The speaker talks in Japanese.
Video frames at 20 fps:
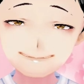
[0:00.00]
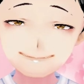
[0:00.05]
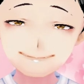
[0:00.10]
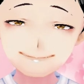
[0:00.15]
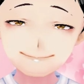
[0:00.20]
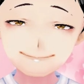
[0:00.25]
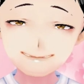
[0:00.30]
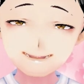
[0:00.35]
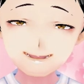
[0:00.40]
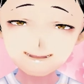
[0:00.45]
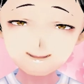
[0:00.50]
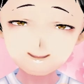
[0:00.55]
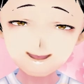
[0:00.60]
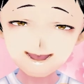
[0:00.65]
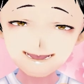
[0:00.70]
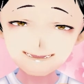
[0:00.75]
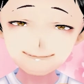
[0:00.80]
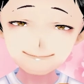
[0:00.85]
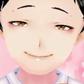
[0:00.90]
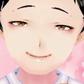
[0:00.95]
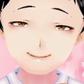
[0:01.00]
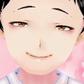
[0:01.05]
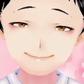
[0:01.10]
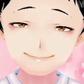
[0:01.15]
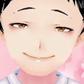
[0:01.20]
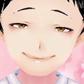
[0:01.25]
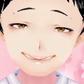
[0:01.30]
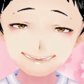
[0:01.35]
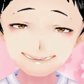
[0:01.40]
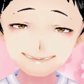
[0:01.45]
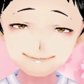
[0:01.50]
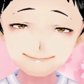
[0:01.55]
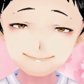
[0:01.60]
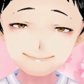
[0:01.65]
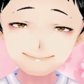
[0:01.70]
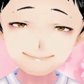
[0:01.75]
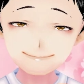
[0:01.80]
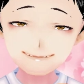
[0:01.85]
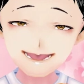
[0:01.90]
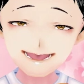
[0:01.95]
続いて、キノコは本
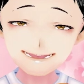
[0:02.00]
命、